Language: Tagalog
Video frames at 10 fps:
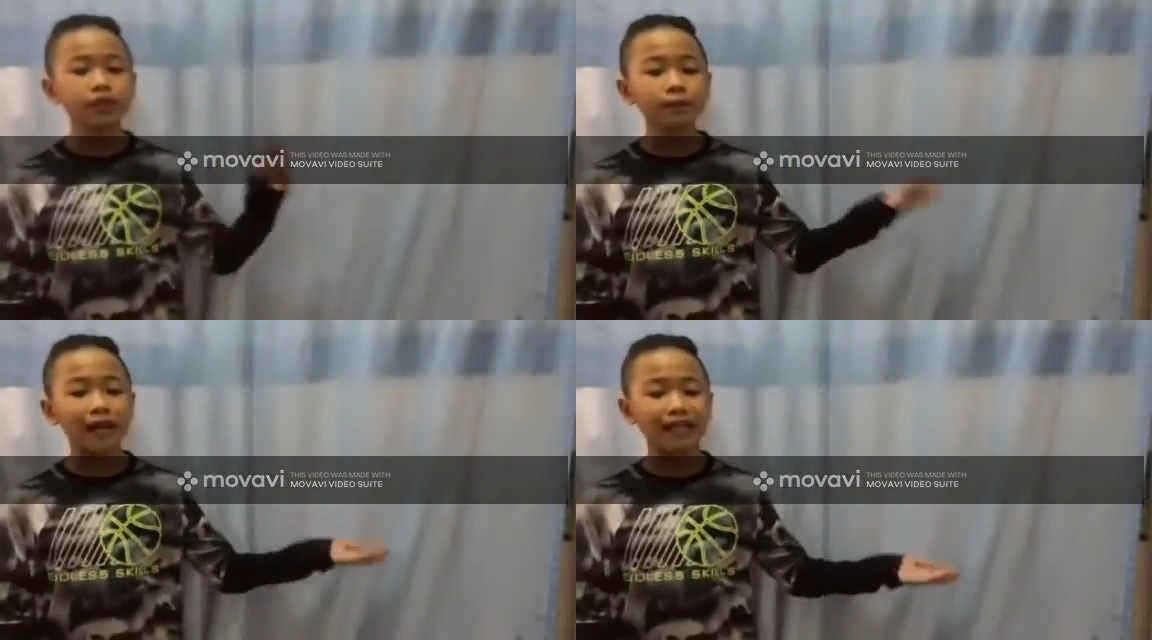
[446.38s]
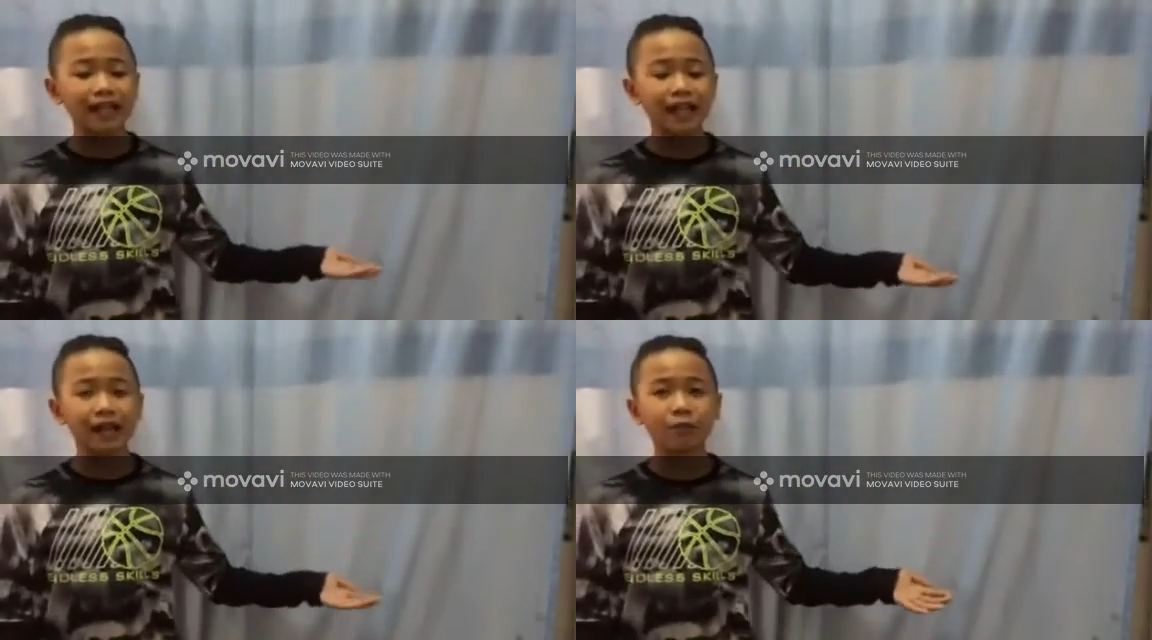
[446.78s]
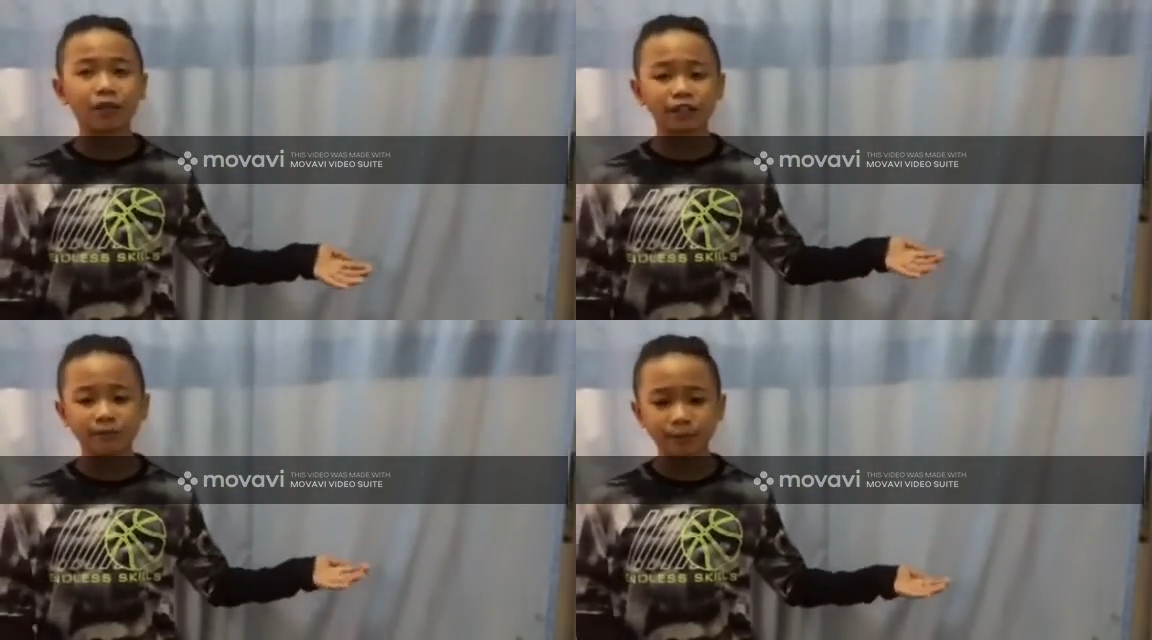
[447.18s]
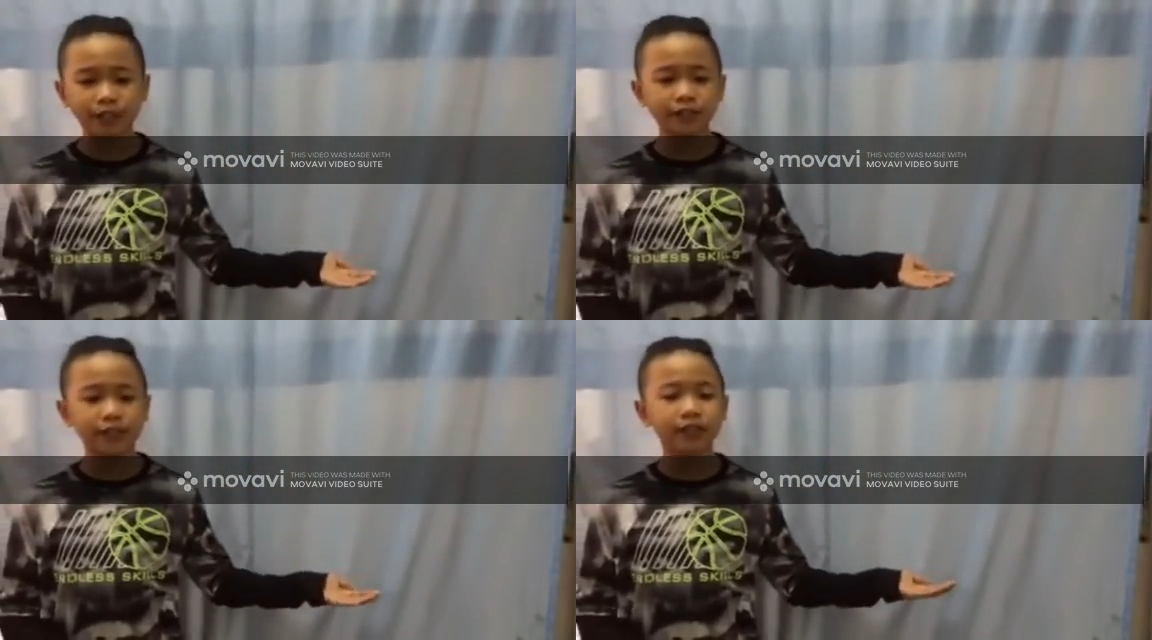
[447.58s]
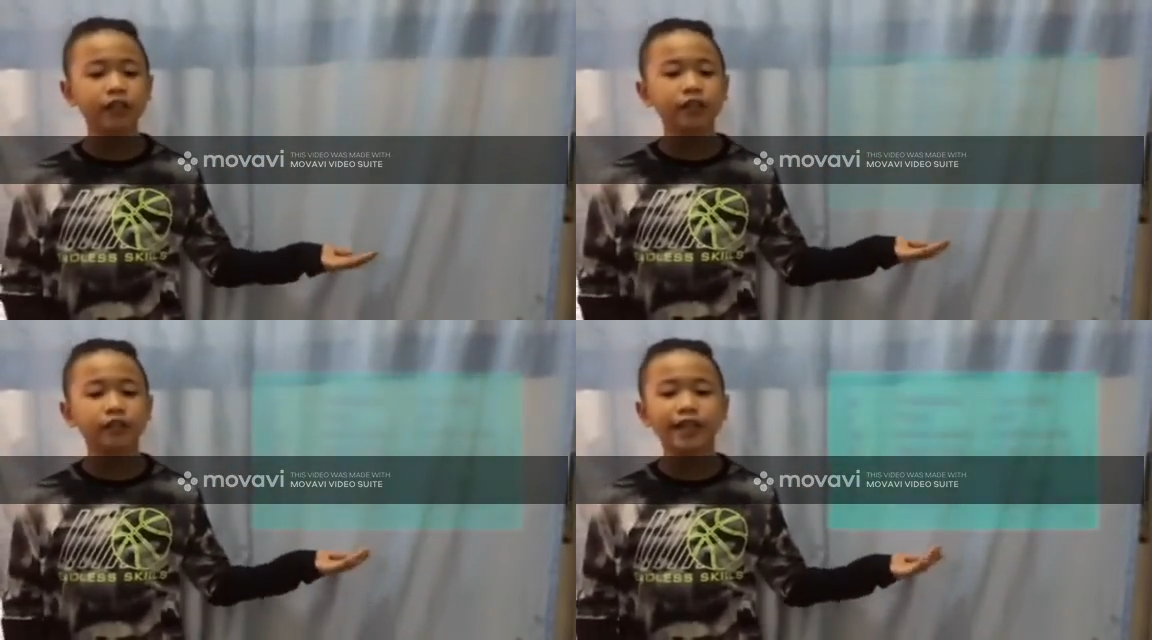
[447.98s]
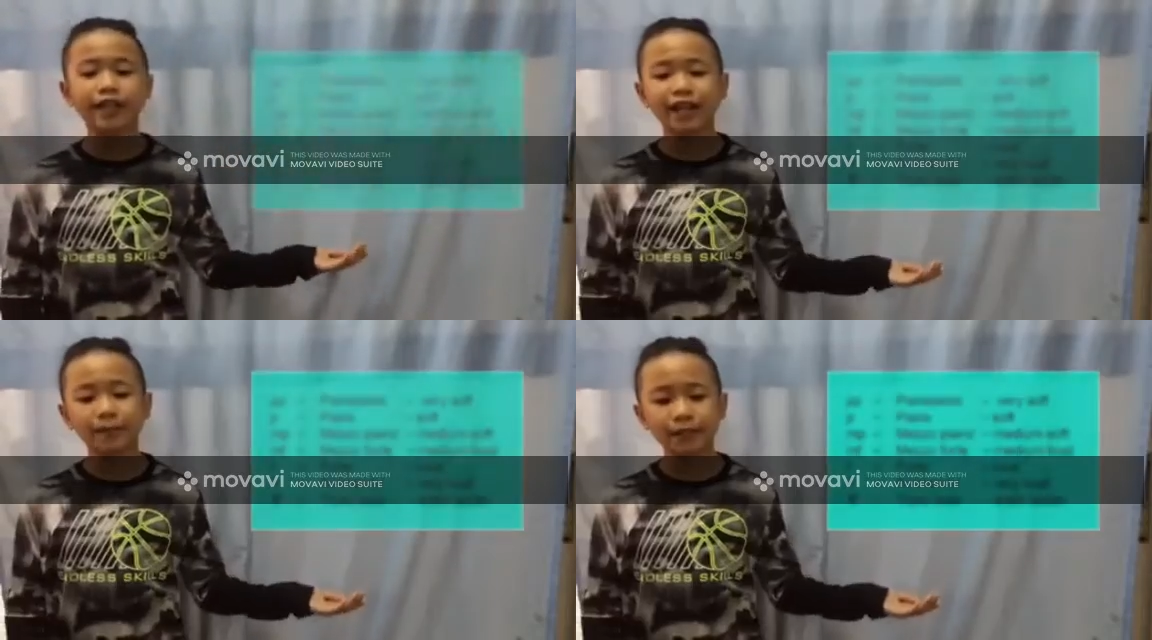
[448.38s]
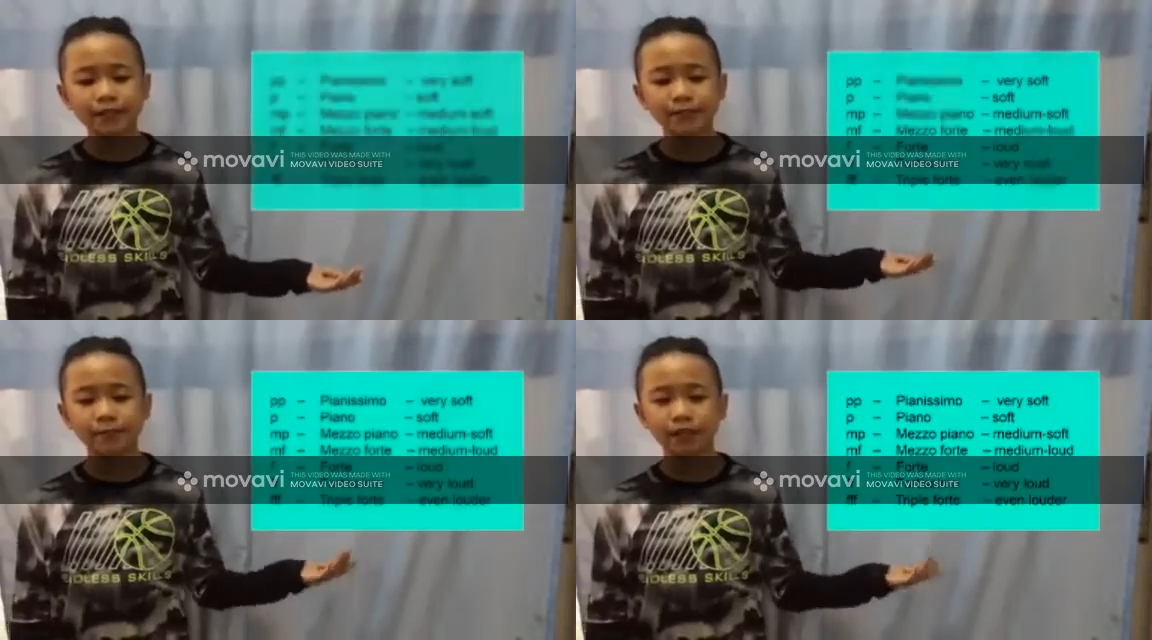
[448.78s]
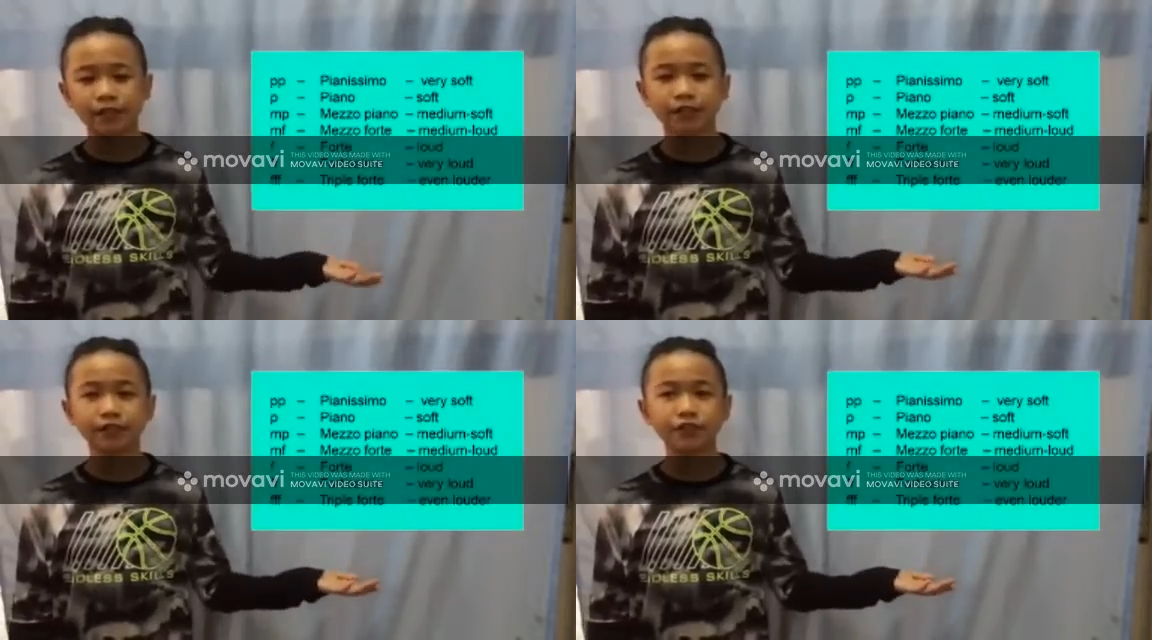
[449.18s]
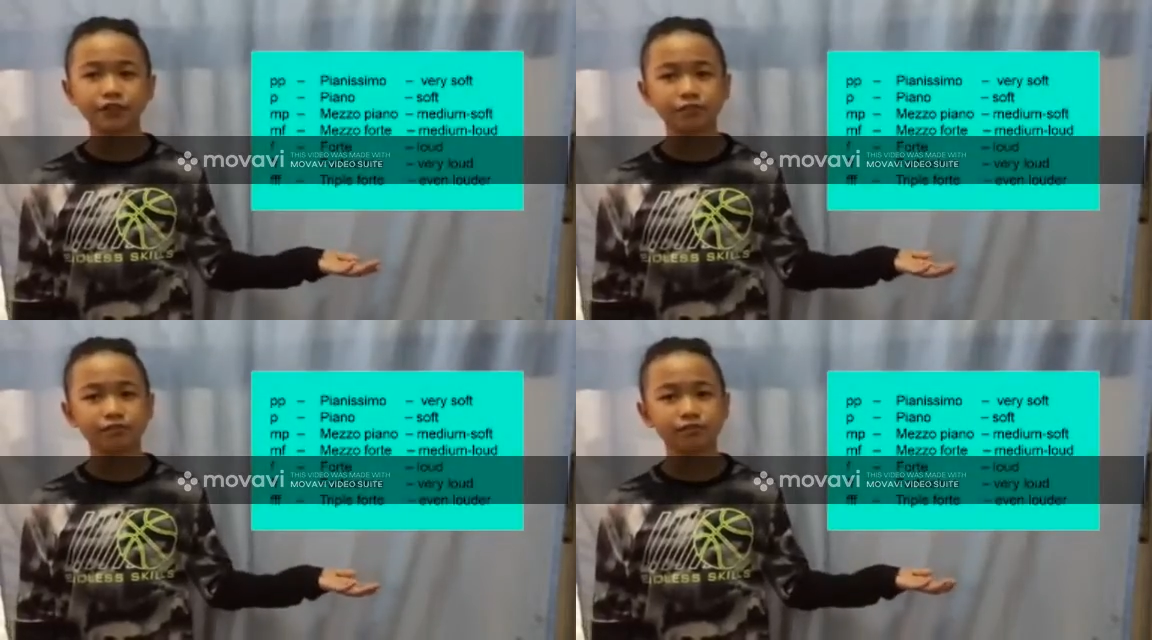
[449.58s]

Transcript: naman ang mga special dynamics martins.